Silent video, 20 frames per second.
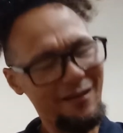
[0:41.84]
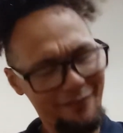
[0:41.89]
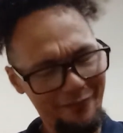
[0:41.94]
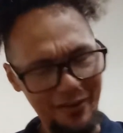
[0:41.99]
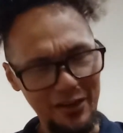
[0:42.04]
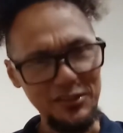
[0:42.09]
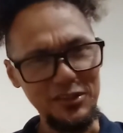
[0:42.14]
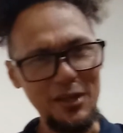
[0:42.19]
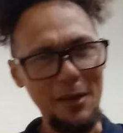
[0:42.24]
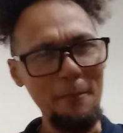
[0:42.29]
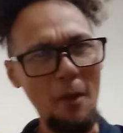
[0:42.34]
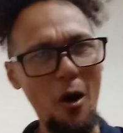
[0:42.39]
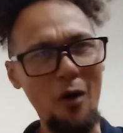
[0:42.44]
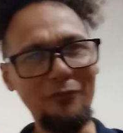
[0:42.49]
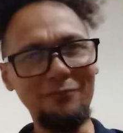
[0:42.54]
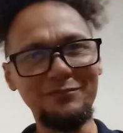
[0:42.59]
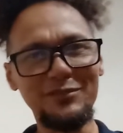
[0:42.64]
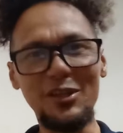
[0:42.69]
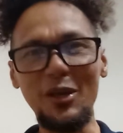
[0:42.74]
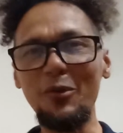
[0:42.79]
Vai ser
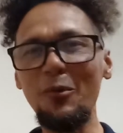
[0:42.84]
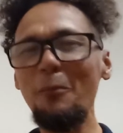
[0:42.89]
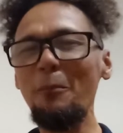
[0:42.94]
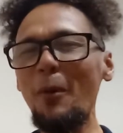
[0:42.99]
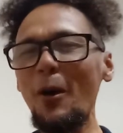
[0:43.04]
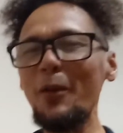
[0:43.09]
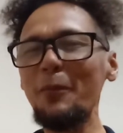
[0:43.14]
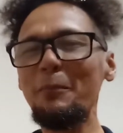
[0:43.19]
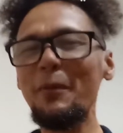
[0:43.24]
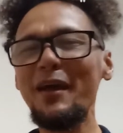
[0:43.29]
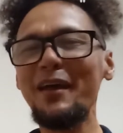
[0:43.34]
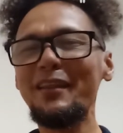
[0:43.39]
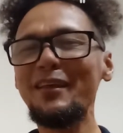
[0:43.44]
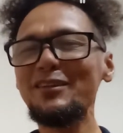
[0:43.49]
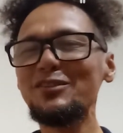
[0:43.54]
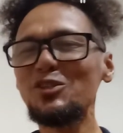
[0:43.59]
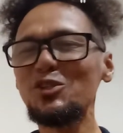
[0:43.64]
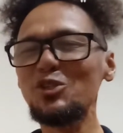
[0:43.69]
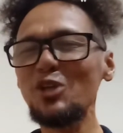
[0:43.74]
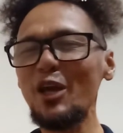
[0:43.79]
bom, você não pode
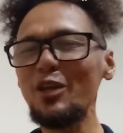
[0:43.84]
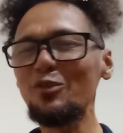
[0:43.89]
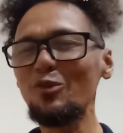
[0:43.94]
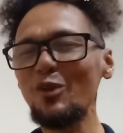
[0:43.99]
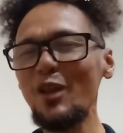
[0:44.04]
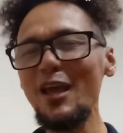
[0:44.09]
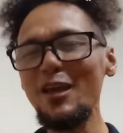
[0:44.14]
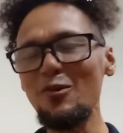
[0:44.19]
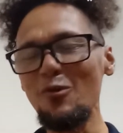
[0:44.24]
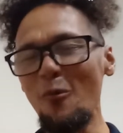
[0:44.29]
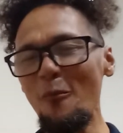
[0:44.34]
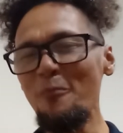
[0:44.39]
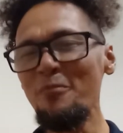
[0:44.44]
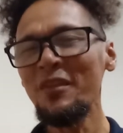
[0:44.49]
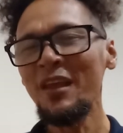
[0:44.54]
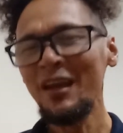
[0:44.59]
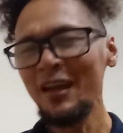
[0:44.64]
perder de jeito nenhum.